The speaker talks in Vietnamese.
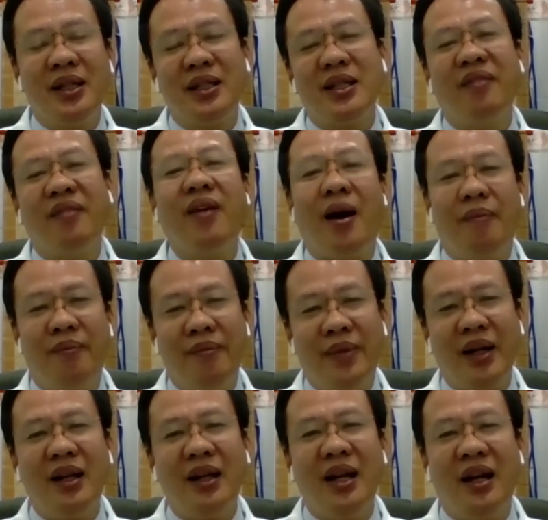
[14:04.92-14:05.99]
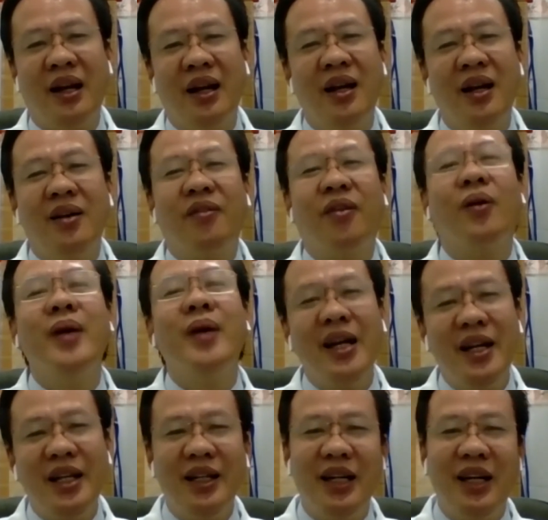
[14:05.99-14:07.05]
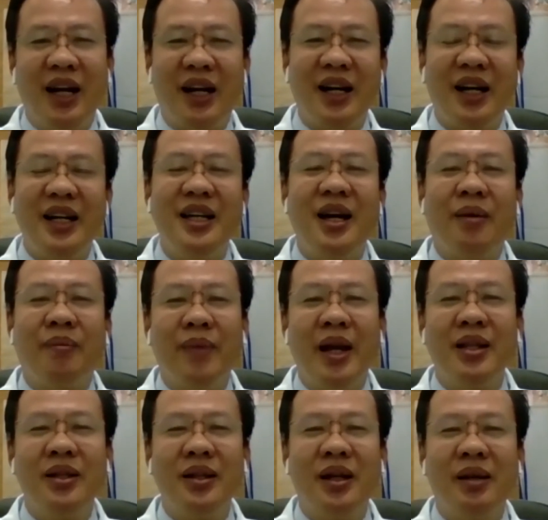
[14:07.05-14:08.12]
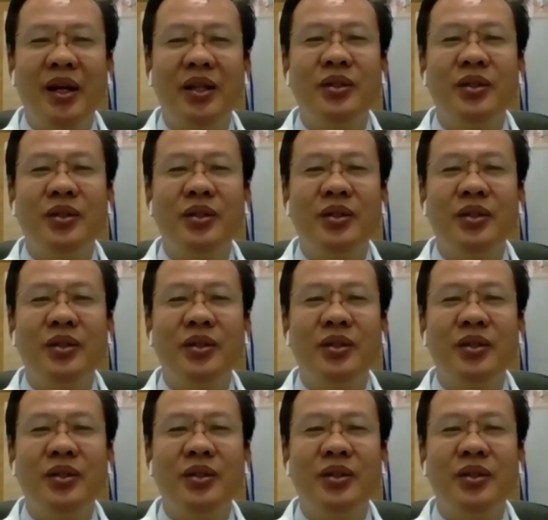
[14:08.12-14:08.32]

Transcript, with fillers: những cái sản phẩm rất là phổ biến như là các cái dòng ben